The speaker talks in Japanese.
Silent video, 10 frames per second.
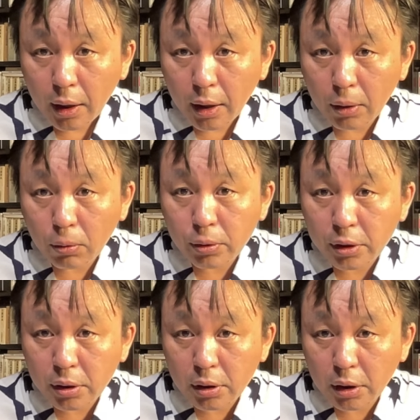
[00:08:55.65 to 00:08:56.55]
えー、
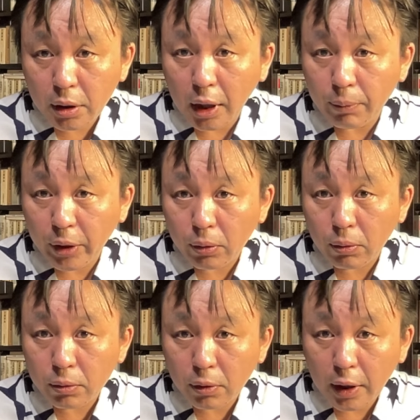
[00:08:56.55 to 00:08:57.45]
OECD 加盟
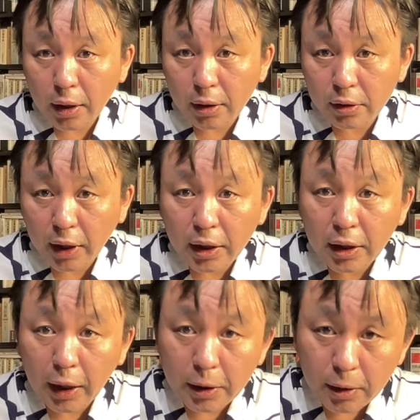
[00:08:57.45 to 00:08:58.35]
国の中で
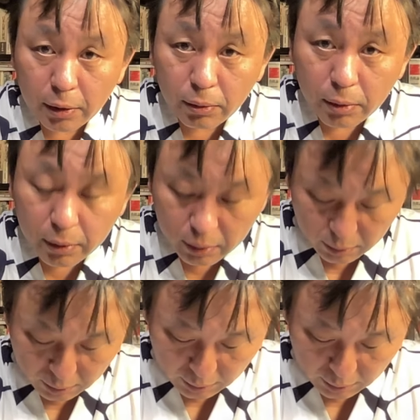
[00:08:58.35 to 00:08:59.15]
最下位だそうです